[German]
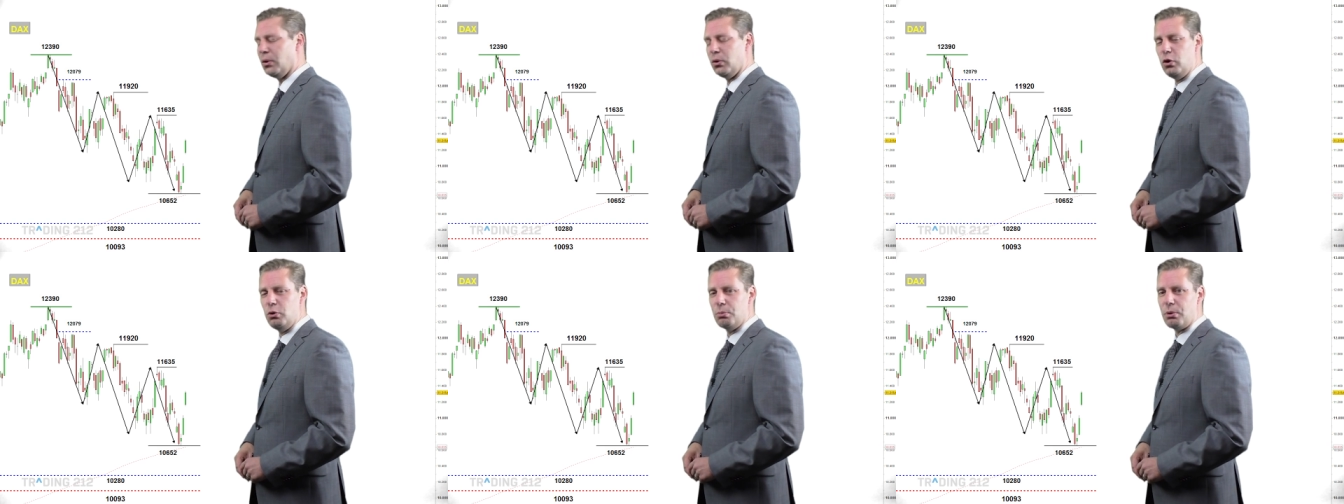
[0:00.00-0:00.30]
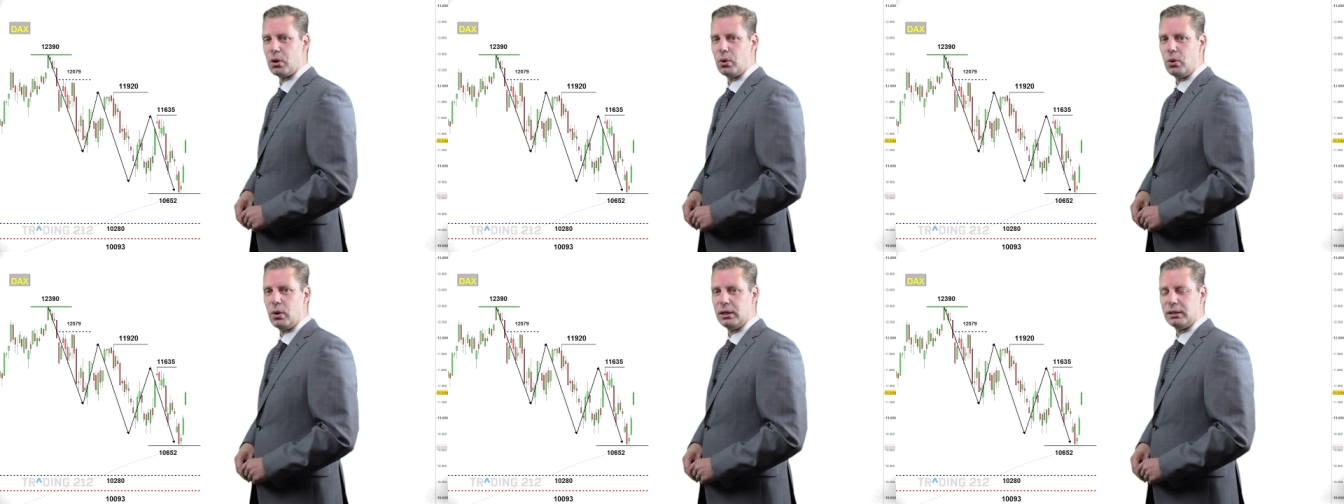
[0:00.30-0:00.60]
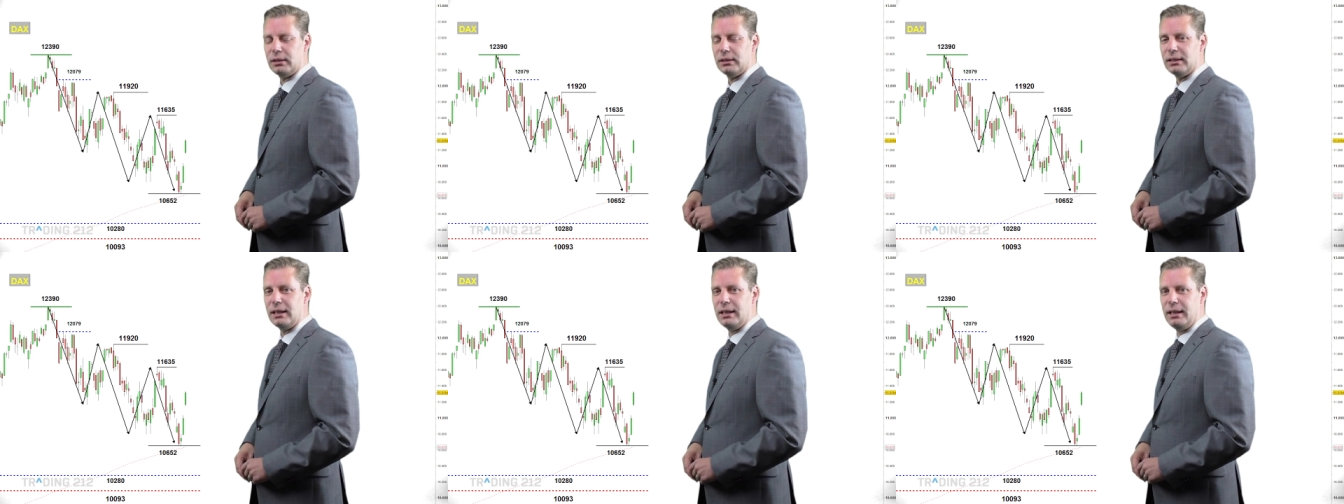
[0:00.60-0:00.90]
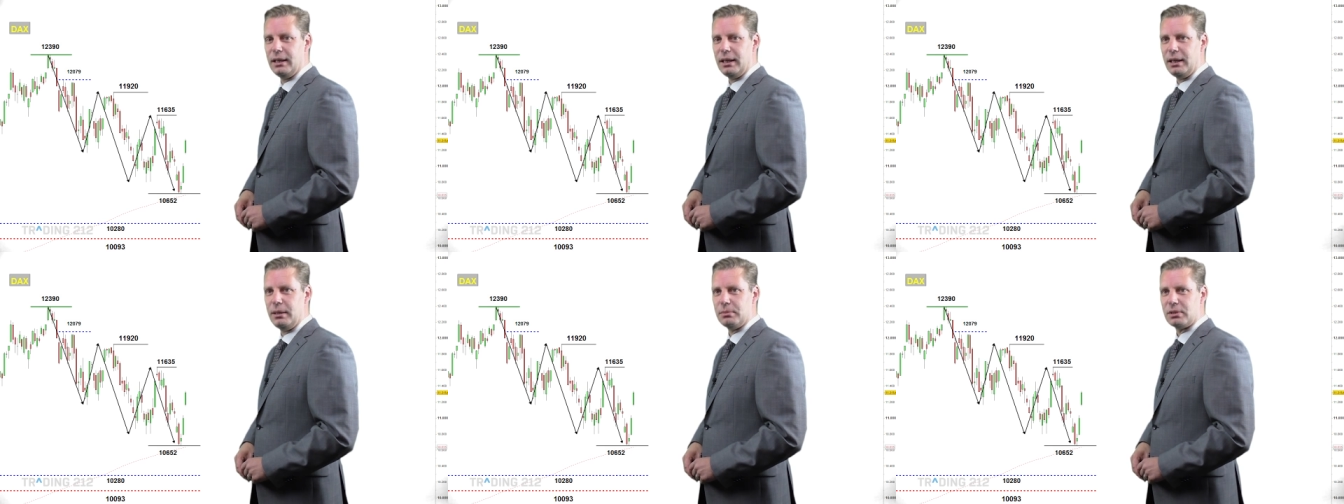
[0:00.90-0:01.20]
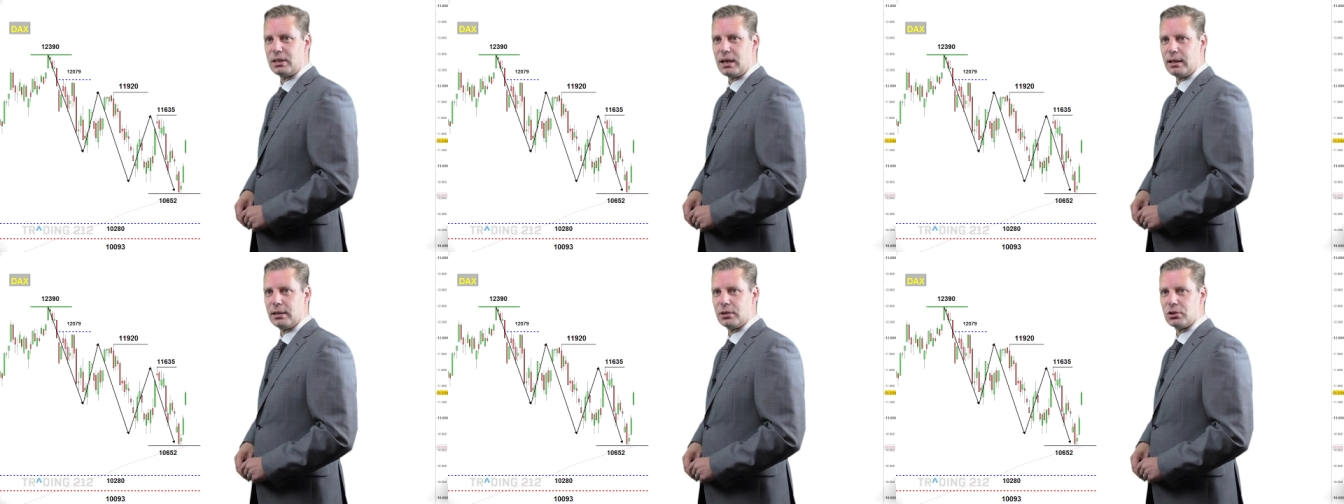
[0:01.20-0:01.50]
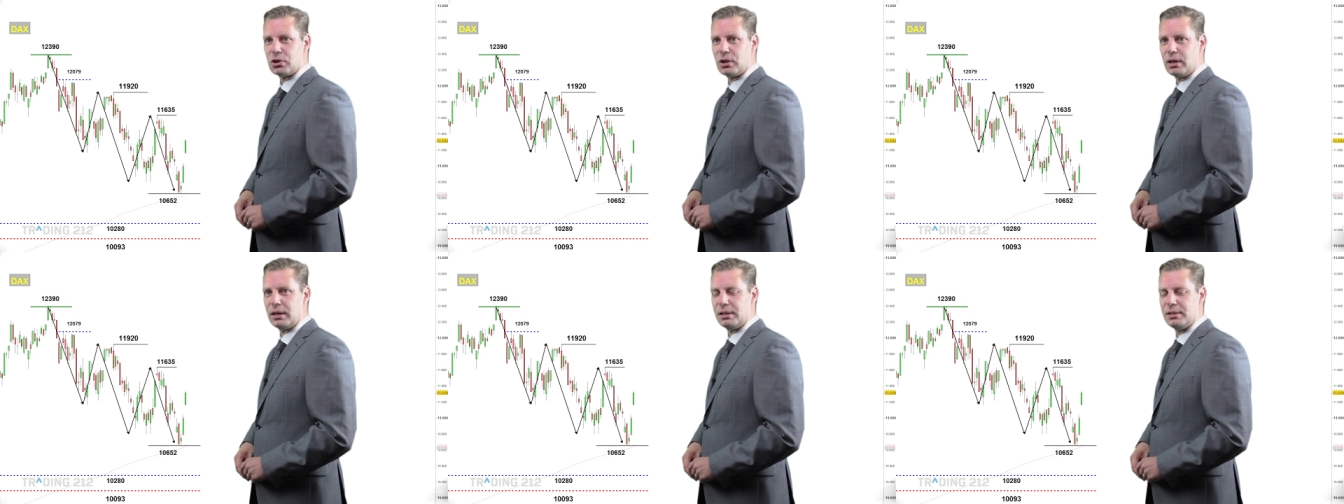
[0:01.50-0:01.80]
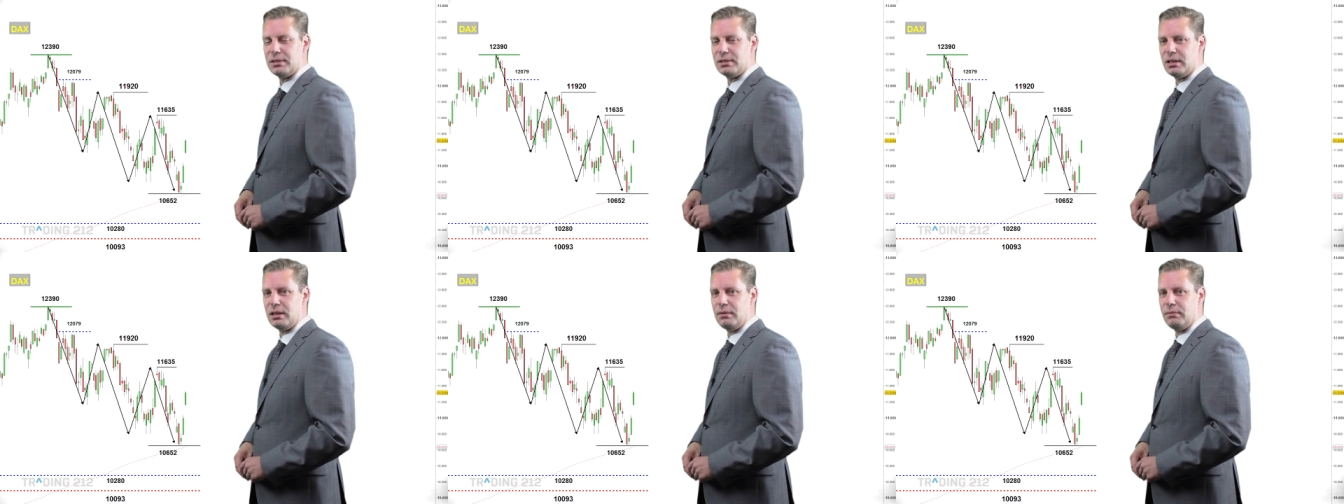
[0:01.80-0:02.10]
Übergeordnet im Tageschart
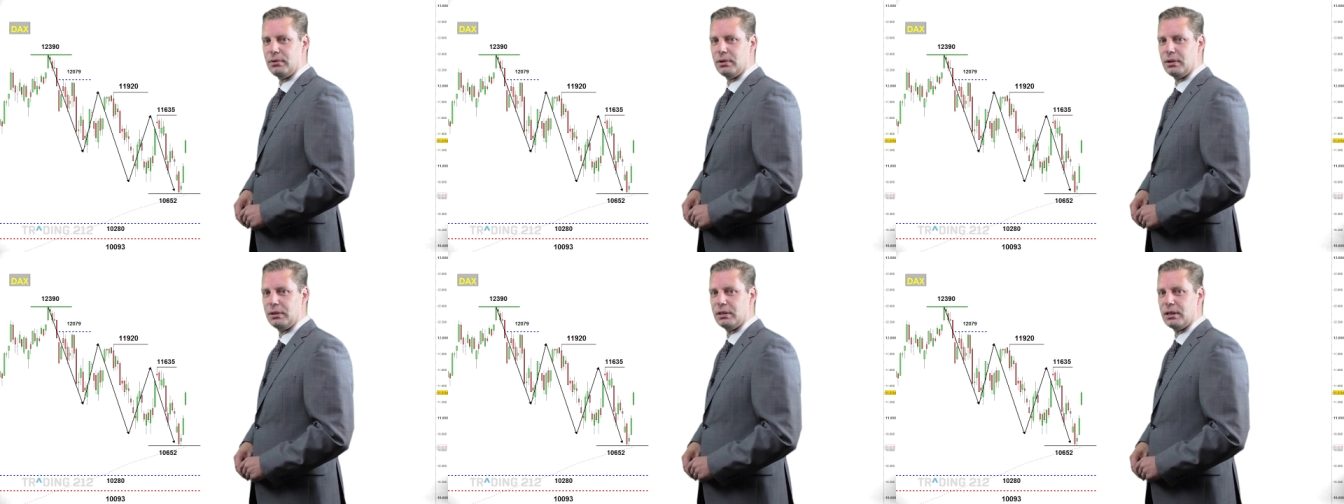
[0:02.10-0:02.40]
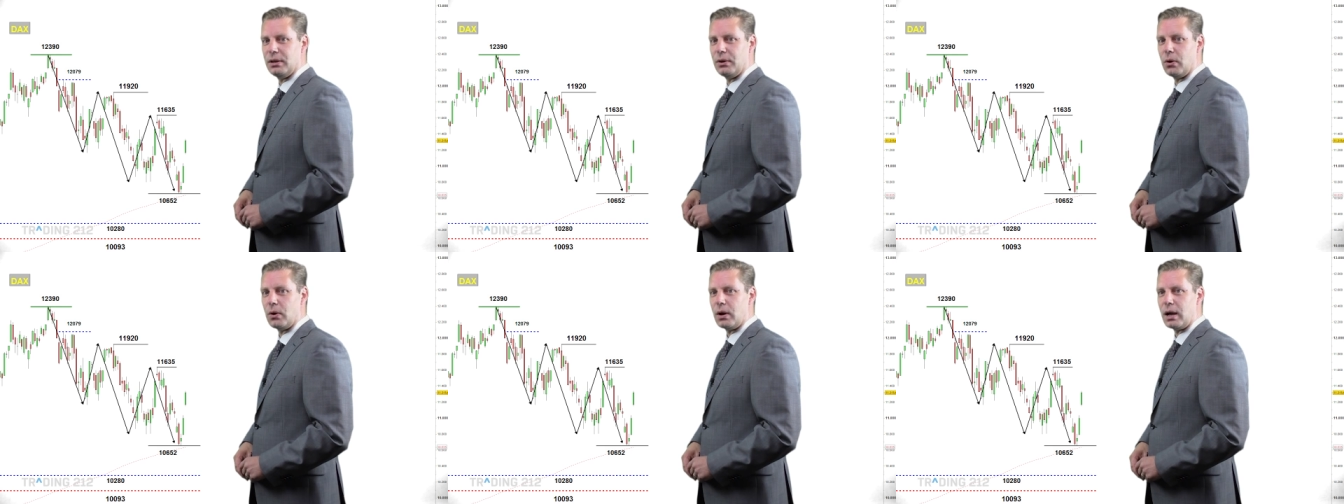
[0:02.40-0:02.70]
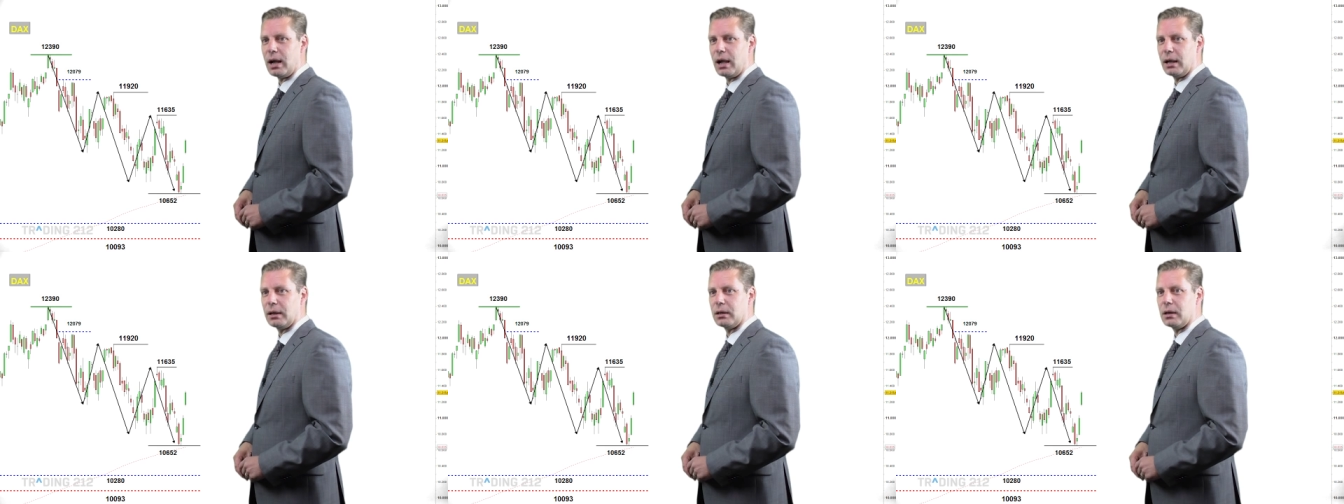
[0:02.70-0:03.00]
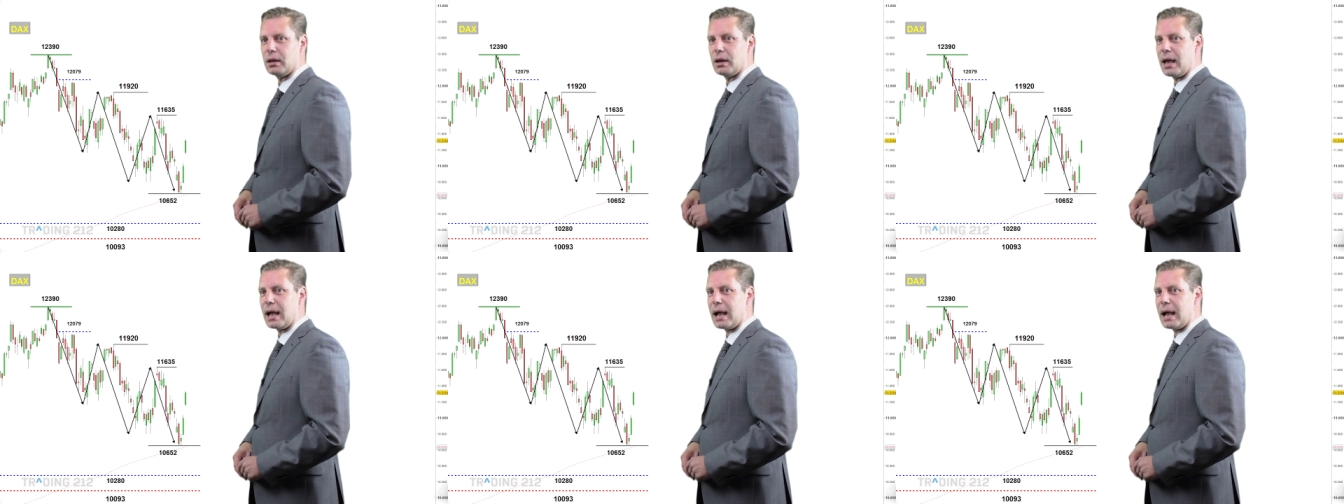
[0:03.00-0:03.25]
sehen wir dennoch einen